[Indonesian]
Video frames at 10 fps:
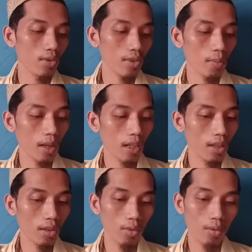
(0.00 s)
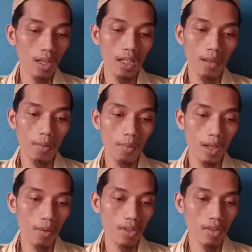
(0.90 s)
itu sebagai keturunan Nabi
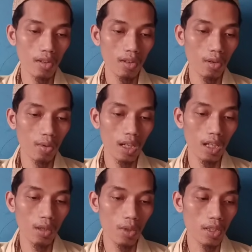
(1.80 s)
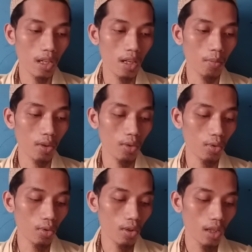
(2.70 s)
Muhammad Shallallahu Alaihi Wasallam
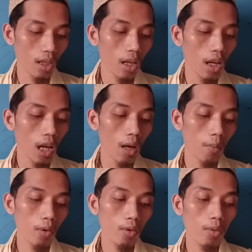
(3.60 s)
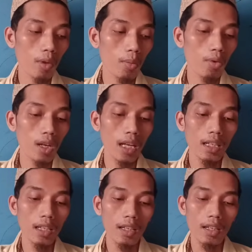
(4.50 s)
itu haplogrupnya
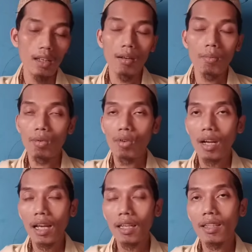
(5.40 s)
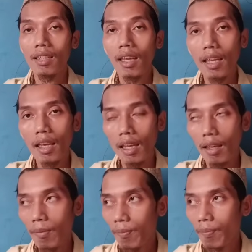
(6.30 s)
bukan bukan G
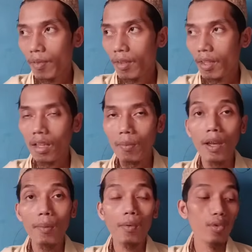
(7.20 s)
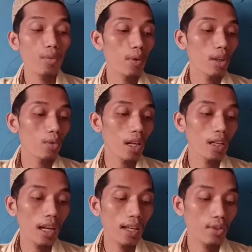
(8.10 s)
tetapi haplogrupnya itu
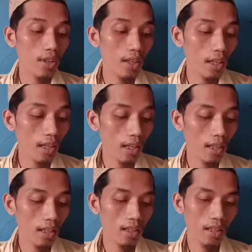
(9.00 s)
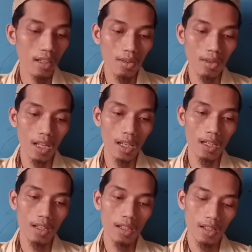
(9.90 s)
adalah J itu ya
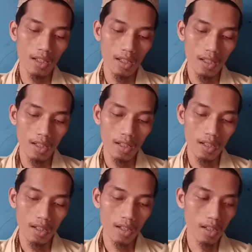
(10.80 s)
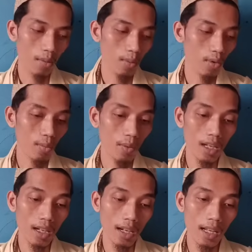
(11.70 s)
nah,
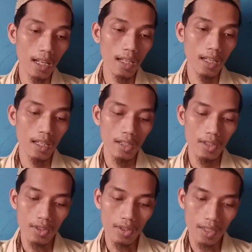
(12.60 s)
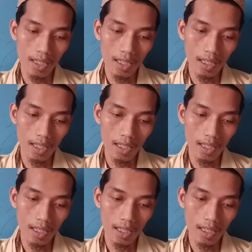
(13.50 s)
haplogrupnya adalah J